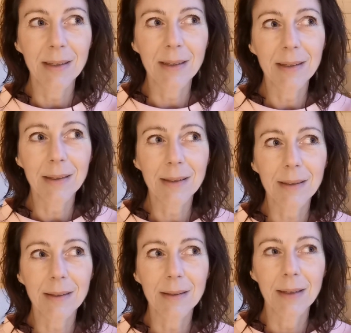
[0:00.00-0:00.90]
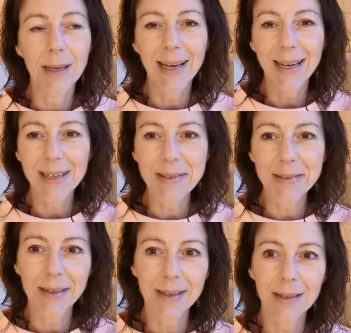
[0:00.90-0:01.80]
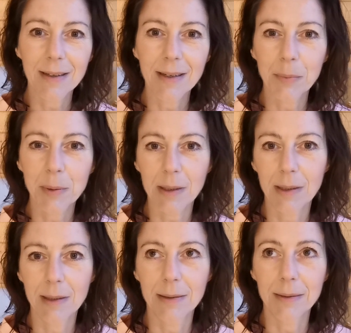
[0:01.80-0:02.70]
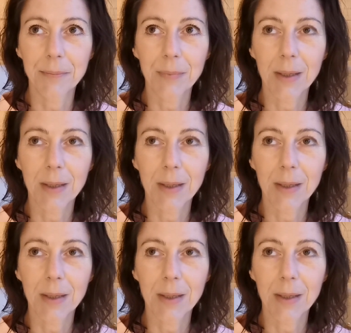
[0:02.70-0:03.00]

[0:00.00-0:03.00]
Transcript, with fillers: Ich heiße ja Gabriela.